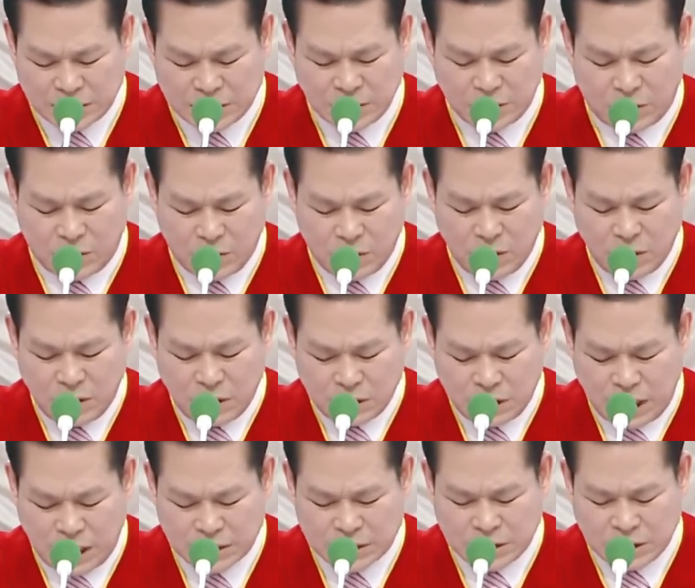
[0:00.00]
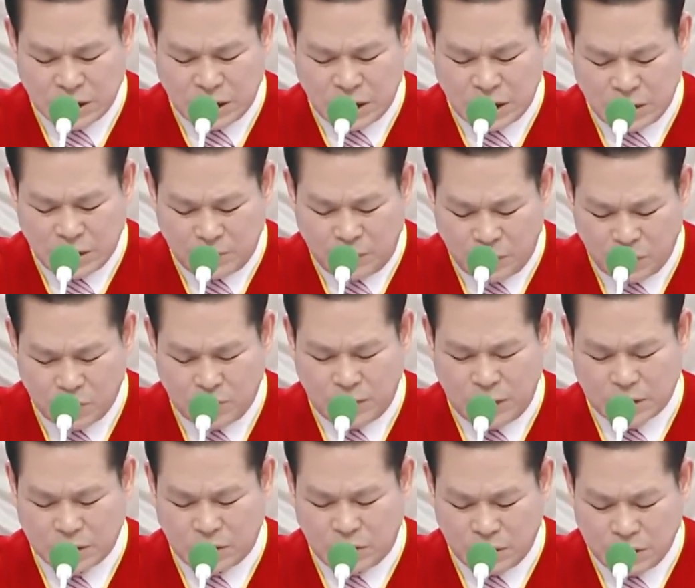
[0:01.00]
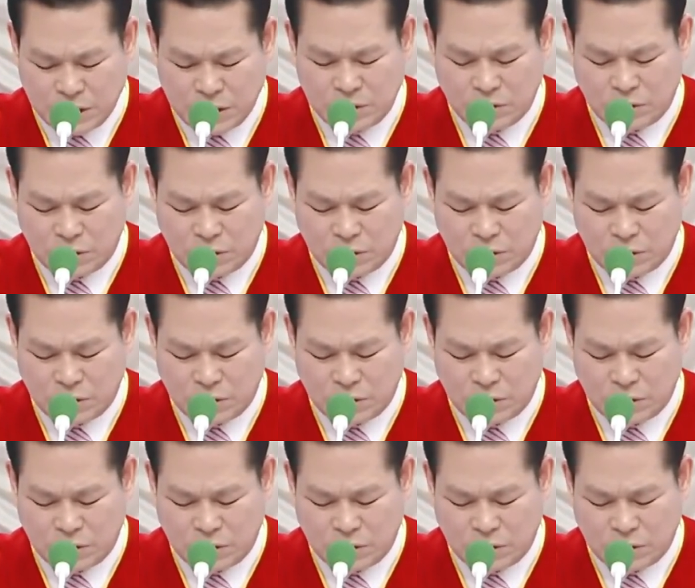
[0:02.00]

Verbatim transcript: すべての点でも幸いをくださ